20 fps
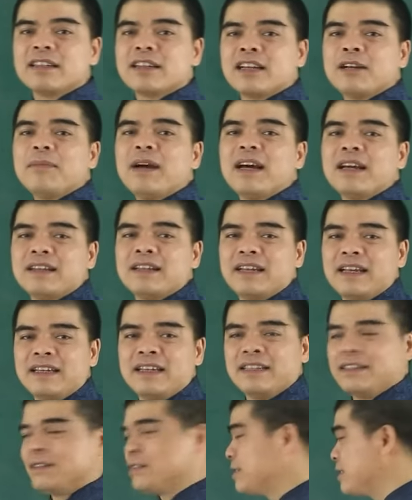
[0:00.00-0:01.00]
các bạn
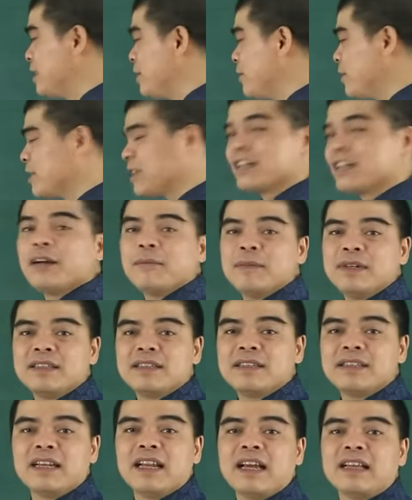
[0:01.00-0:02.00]
này sinh vào tháng 5 ấy,
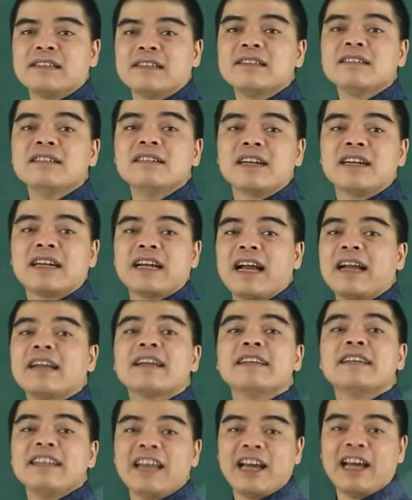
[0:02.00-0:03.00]
thì là những người khá
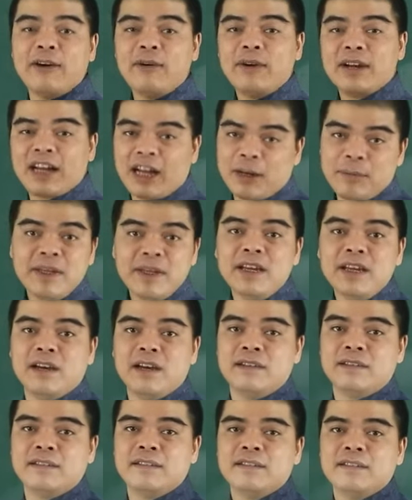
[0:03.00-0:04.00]
kín đáo khá bí
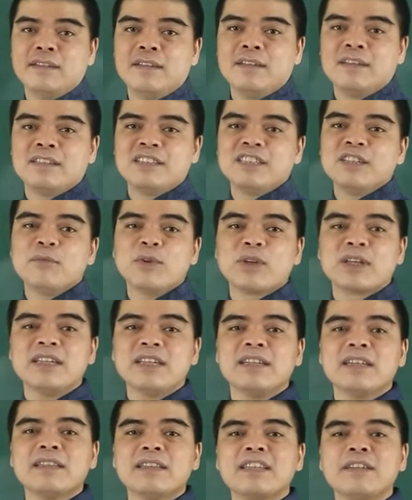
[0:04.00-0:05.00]
ẩn nhưng một
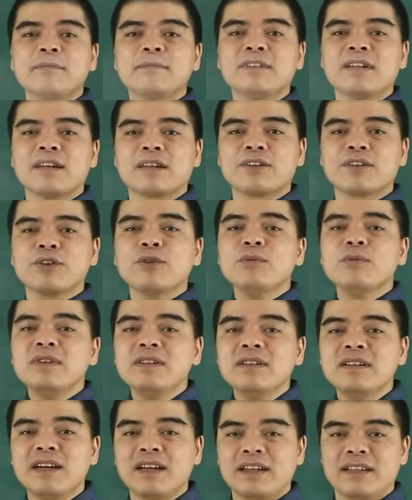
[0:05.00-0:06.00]
khi đã tìm được
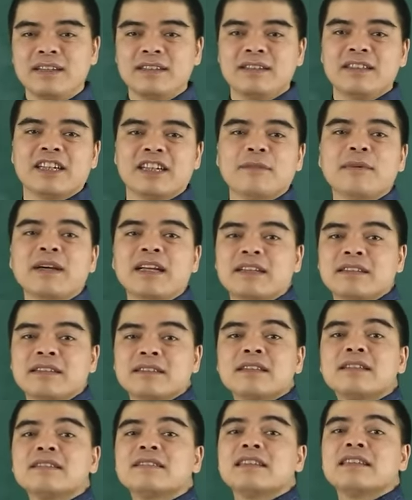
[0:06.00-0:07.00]
đúng người thì các bạn
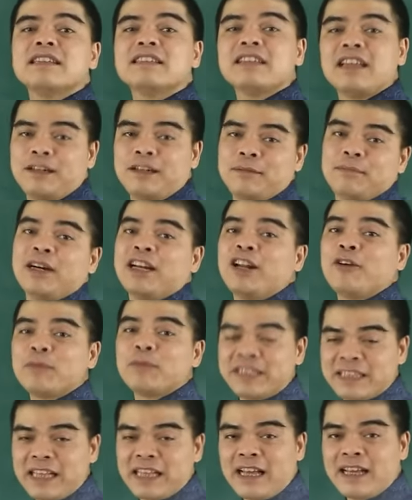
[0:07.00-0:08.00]
rất dễ dàng mở lòng
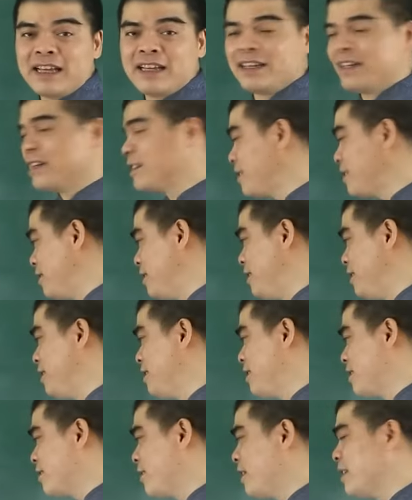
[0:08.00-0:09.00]
mình ra đó
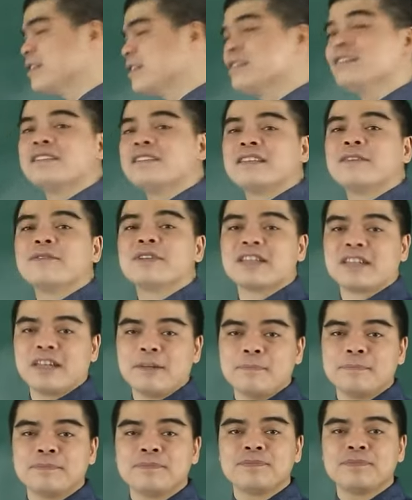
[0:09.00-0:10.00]
đó là những người sinh vào tháng
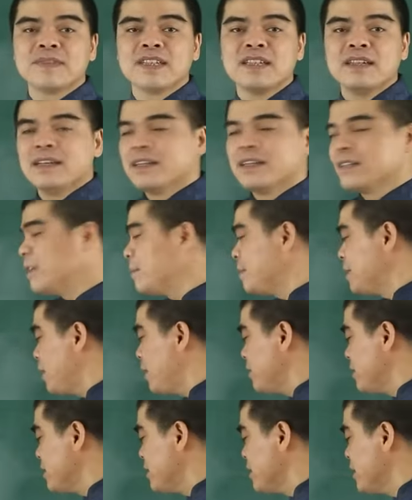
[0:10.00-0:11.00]
5 tiếp
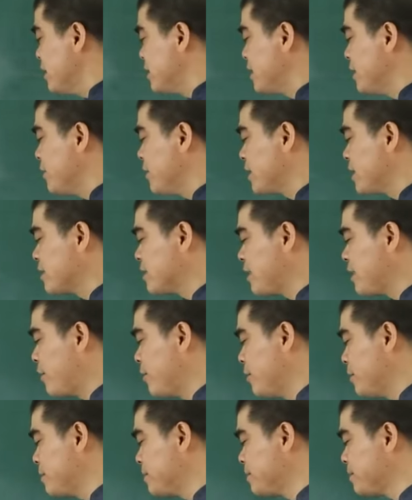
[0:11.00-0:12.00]
theo những người sinh vào tháng
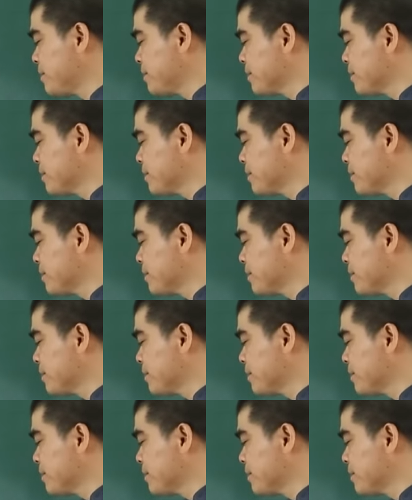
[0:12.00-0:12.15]
6